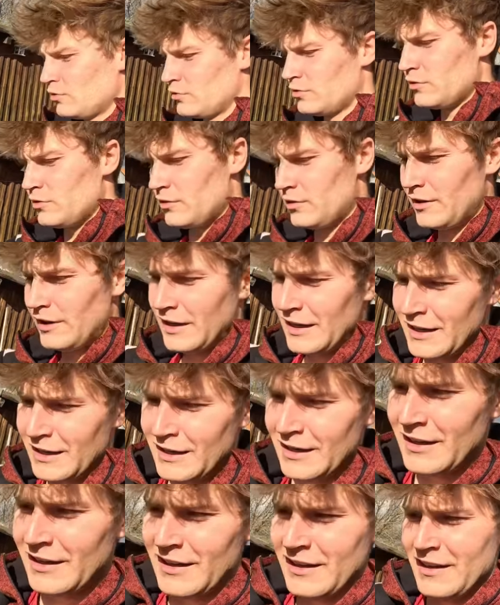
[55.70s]
und
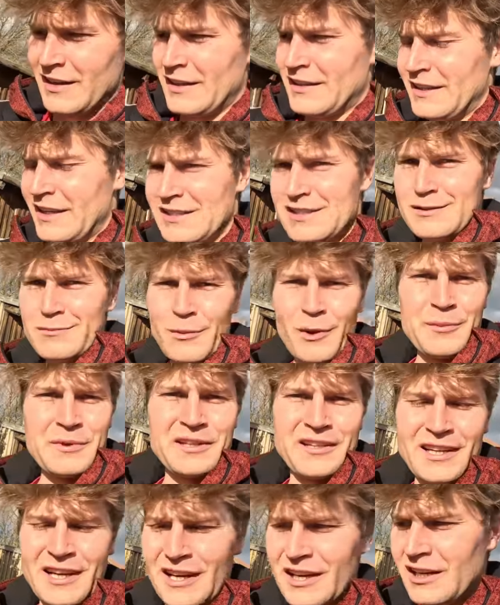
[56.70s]
Jetzt
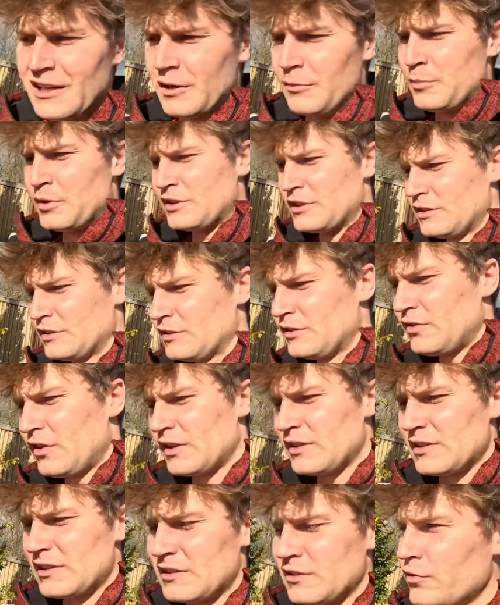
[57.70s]
momentan,
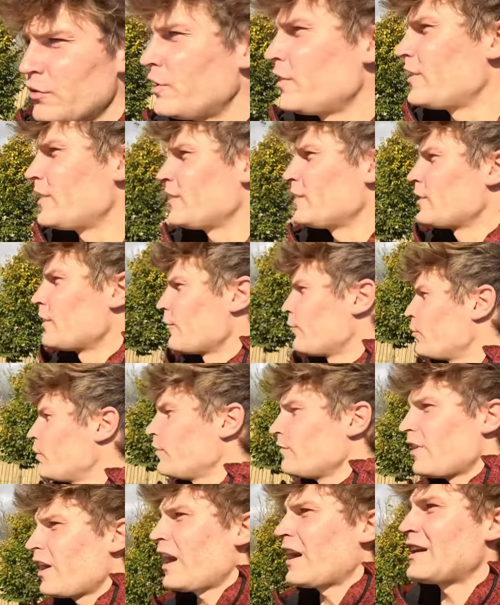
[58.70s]
beziehungsweise das Wochenende
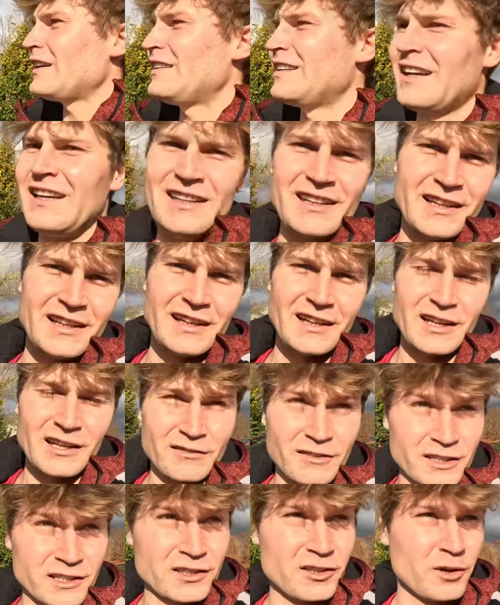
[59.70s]
davor war Agritechnica, da
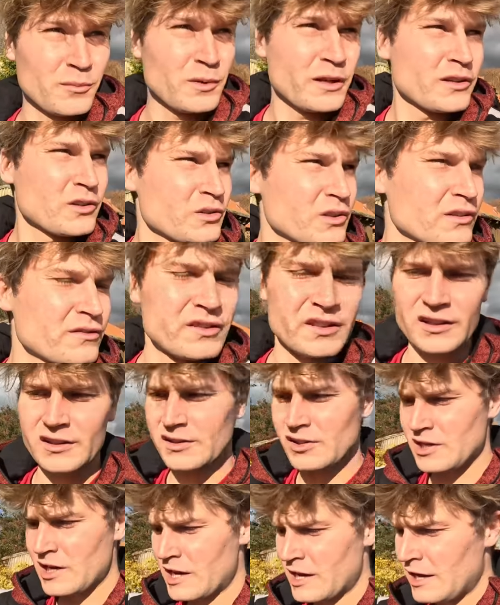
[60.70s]
war ich komplett
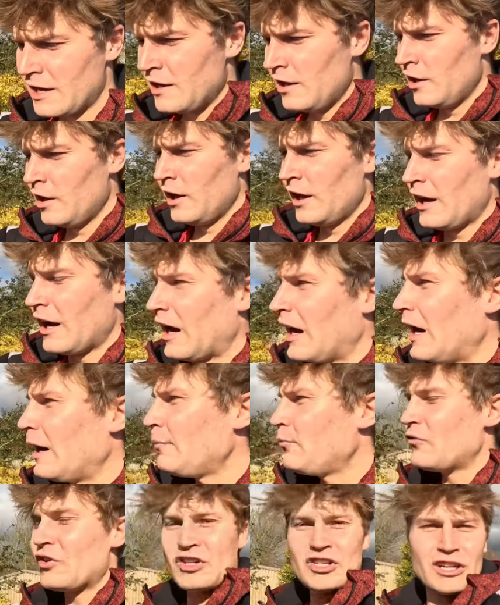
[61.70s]
unterwegs.
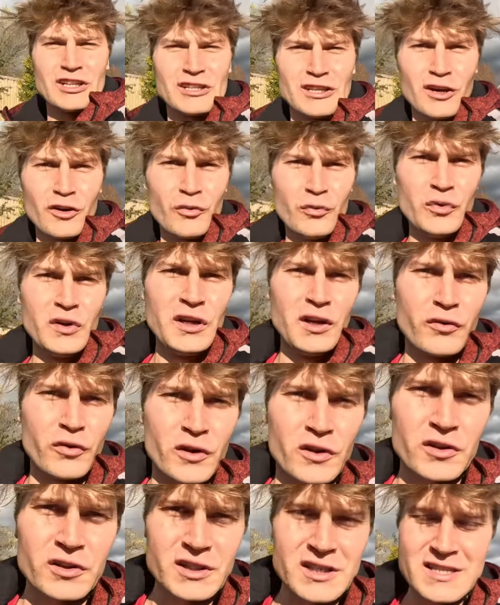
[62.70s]
Hab wahrscheinlich auch viele
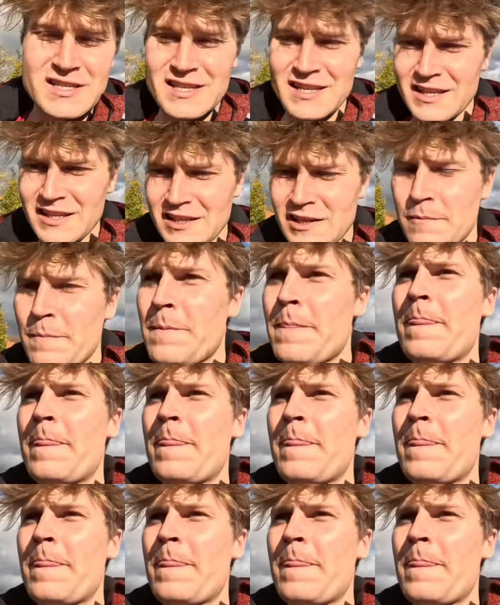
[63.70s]
von euch gesehen.